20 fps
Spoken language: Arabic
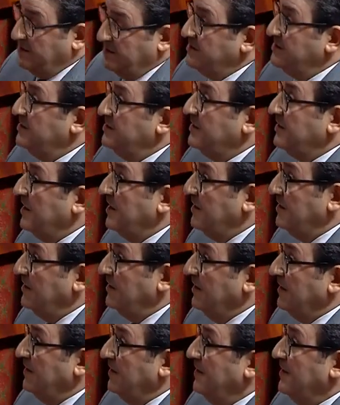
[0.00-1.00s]

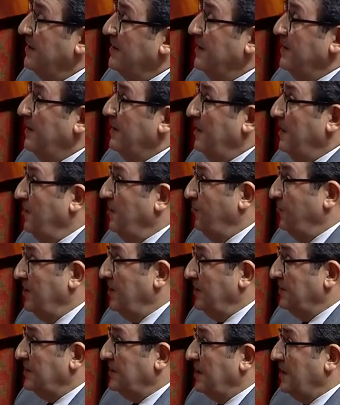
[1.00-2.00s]
السككيه اللي
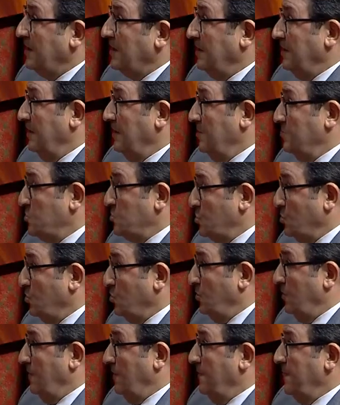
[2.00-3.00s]
في اطار
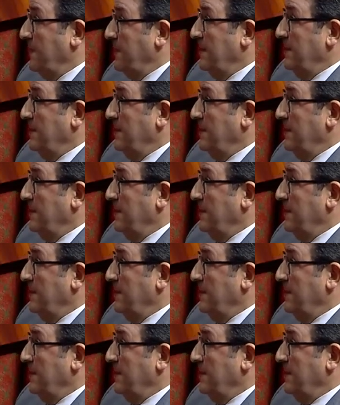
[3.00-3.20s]
المشروع